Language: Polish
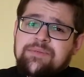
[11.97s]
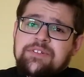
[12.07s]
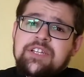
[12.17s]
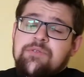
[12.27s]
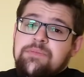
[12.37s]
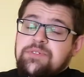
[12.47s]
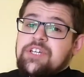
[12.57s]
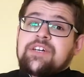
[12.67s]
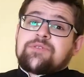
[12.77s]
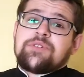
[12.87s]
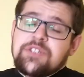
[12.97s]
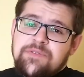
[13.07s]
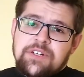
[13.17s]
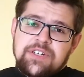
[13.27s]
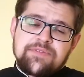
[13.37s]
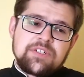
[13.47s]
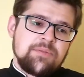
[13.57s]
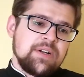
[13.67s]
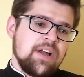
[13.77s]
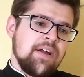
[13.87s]
zamknęły przejazd ulicą
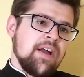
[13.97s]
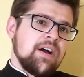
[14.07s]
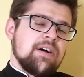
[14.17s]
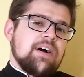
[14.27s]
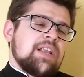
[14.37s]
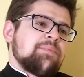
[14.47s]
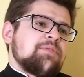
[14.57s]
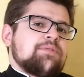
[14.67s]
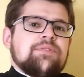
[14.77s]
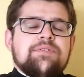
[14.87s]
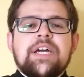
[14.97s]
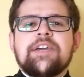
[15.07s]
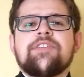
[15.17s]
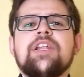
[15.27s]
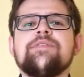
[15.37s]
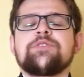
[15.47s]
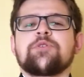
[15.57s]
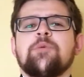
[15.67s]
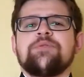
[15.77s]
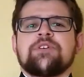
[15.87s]
warszawską, e, albo jaki telewizor
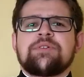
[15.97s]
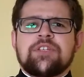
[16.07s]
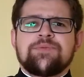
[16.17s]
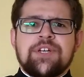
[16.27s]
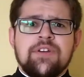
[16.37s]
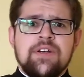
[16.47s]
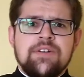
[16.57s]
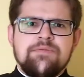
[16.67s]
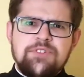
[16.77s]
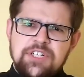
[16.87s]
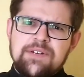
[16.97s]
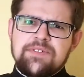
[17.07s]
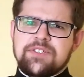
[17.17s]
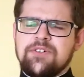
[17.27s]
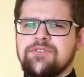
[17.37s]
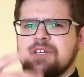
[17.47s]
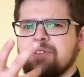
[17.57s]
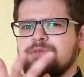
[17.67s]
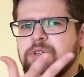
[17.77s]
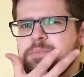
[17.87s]
kupił sobie sąsiad i ciekawe skąd na
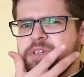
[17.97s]
to wziął